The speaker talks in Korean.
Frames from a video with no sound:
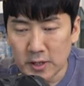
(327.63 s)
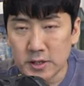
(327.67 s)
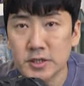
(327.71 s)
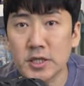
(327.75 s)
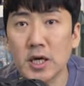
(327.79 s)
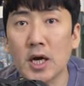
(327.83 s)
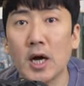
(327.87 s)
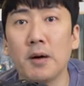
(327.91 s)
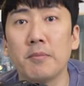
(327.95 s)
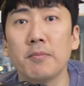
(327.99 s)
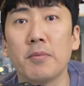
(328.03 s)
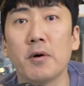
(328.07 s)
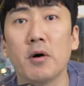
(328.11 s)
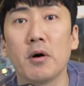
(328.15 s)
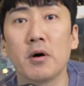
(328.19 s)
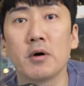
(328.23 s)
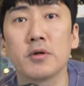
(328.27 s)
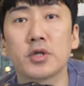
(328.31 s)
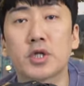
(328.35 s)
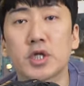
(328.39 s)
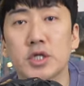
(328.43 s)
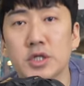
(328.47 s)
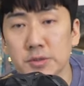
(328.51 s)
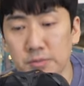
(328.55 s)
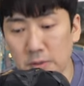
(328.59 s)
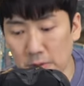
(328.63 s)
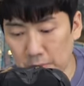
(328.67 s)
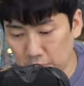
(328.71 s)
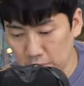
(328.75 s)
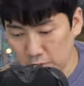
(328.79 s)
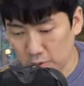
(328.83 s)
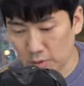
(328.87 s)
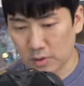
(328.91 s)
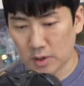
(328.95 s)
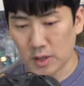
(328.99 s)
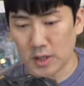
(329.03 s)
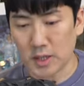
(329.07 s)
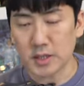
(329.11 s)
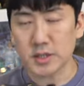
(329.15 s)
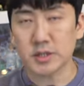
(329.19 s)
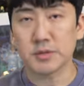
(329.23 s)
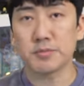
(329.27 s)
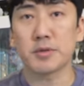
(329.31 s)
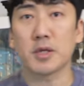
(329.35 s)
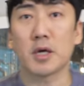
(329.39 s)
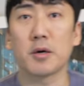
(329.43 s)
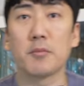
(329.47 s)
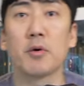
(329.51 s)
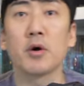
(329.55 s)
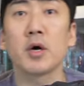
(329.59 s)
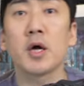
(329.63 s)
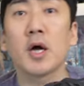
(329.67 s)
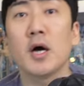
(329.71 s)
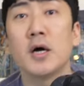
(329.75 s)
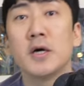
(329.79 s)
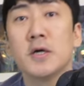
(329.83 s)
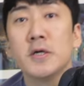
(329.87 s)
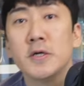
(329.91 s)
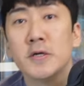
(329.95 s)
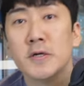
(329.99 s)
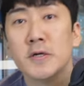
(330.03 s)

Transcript: 자, 한번 뒤집어 보도록 하겠습니다. 뭔가